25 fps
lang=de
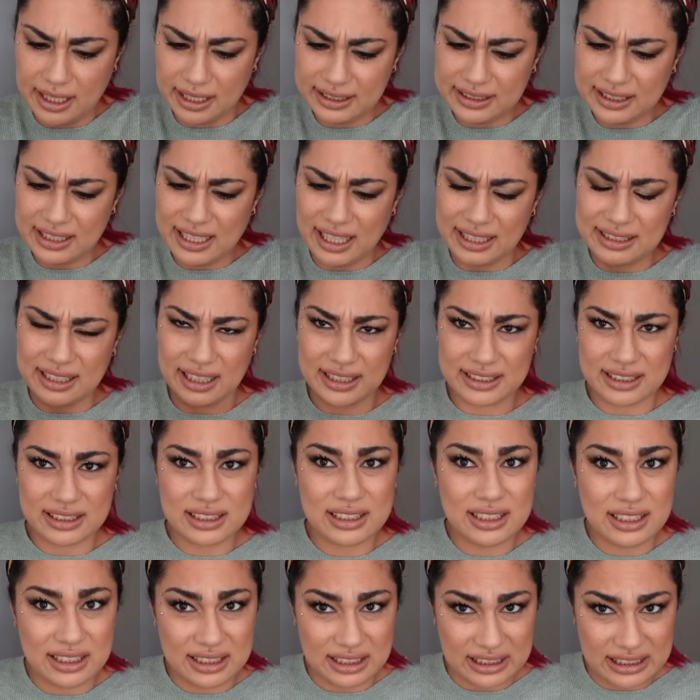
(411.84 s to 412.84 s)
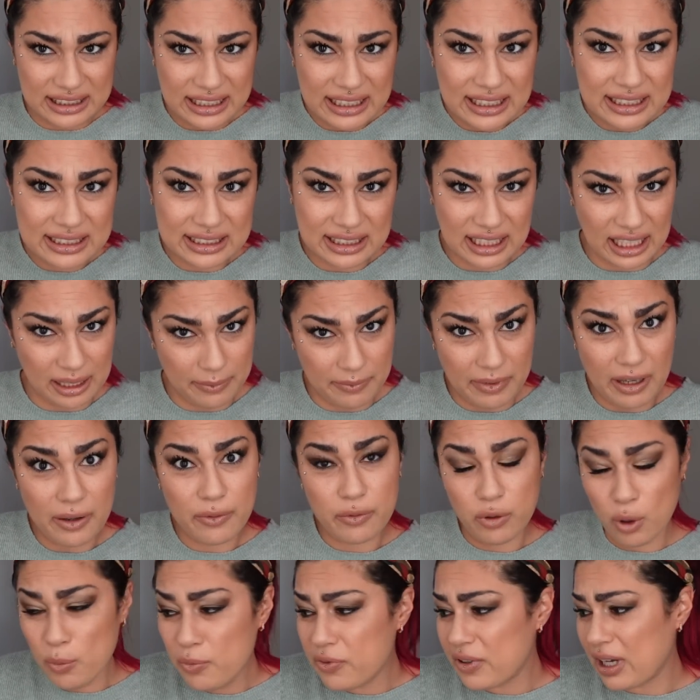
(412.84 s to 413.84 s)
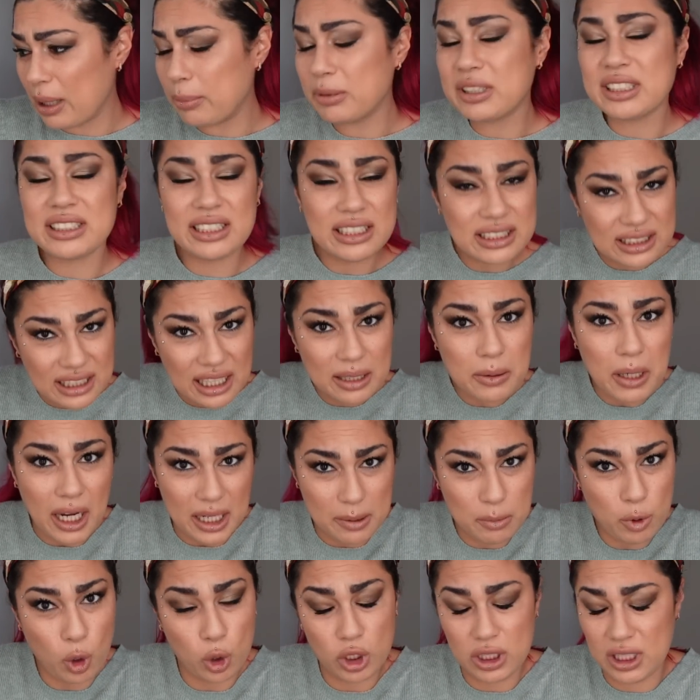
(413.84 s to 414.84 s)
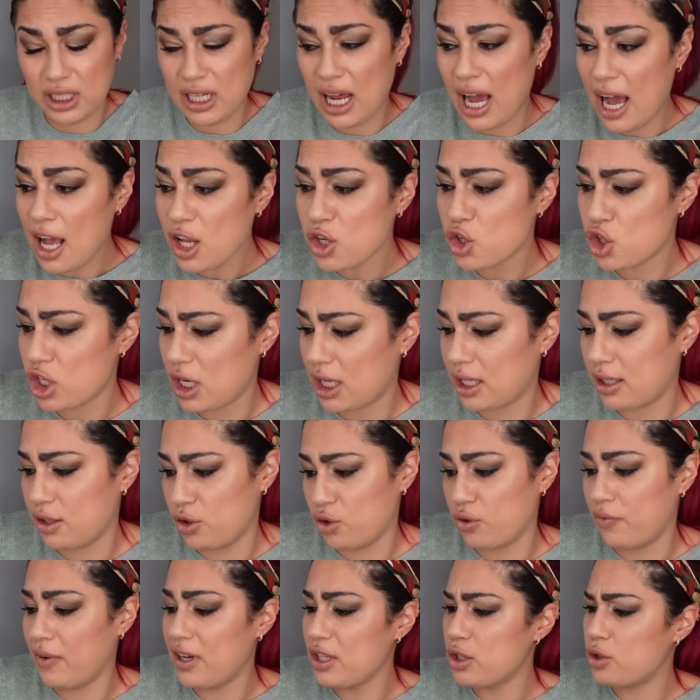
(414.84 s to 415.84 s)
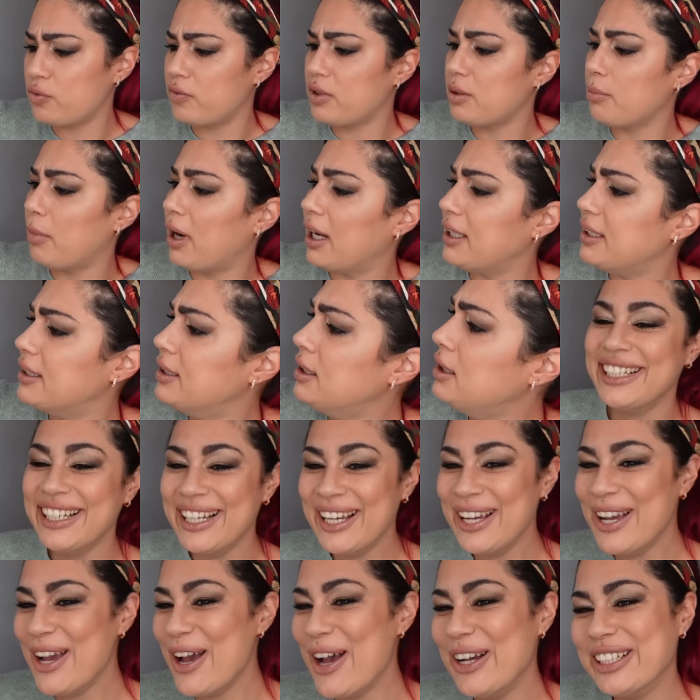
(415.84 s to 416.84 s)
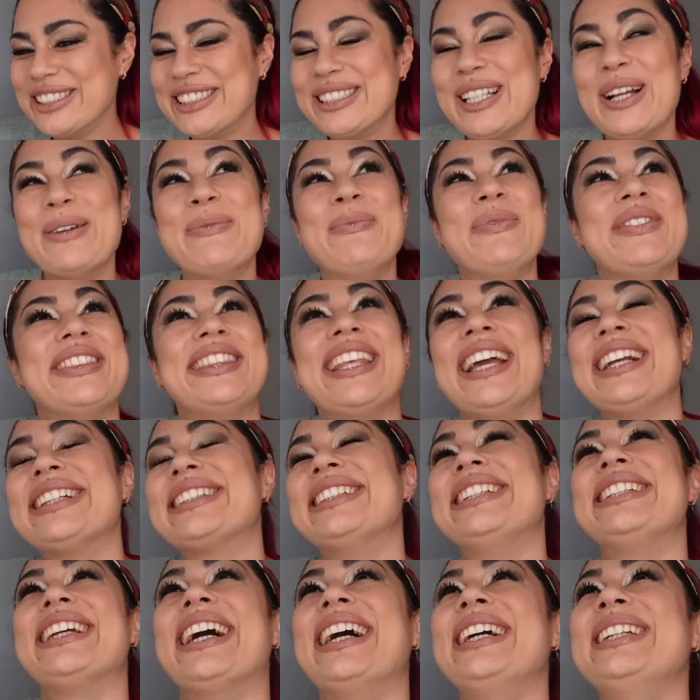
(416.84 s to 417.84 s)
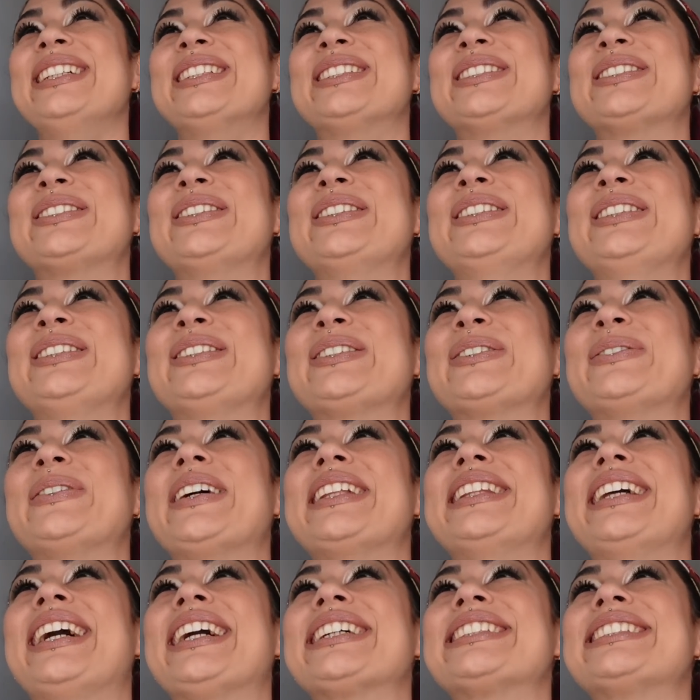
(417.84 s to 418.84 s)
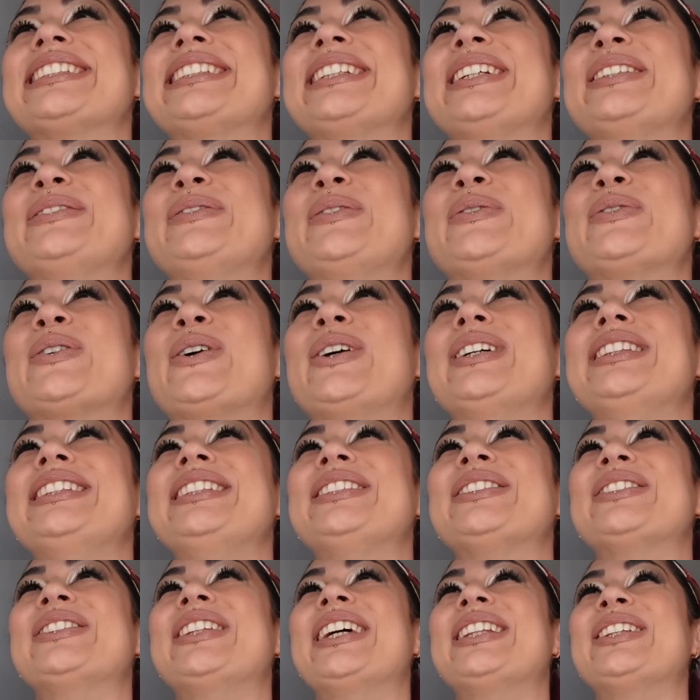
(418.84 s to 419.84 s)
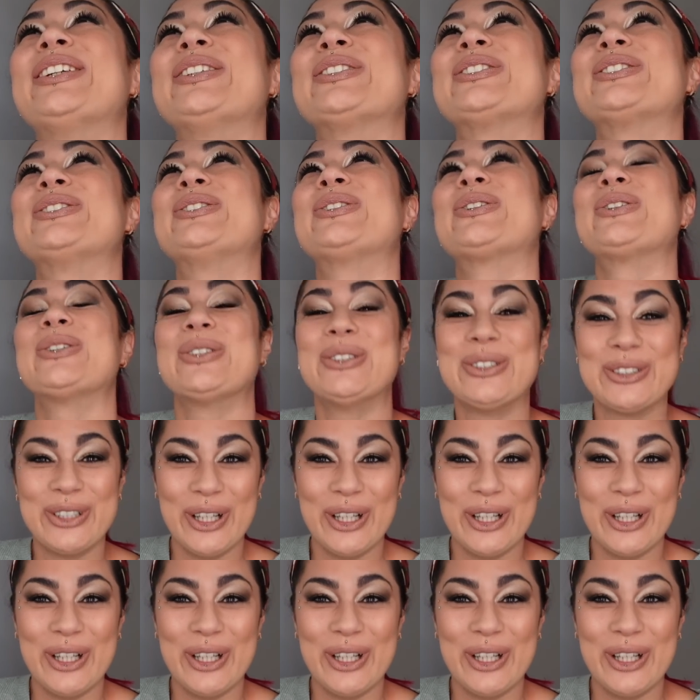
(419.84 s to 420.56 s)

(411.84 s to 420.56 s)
dachte gerade, das ist eine Gesichtscreme, weil 5 Gramm Gesichtscreme kann ich mir auch in den Arsch stecken. So weißt du, wie ich meine. Özlem, denk nicht eine Sekunde drüber nach, sich irgendwie freundlich und nett auszudrücken,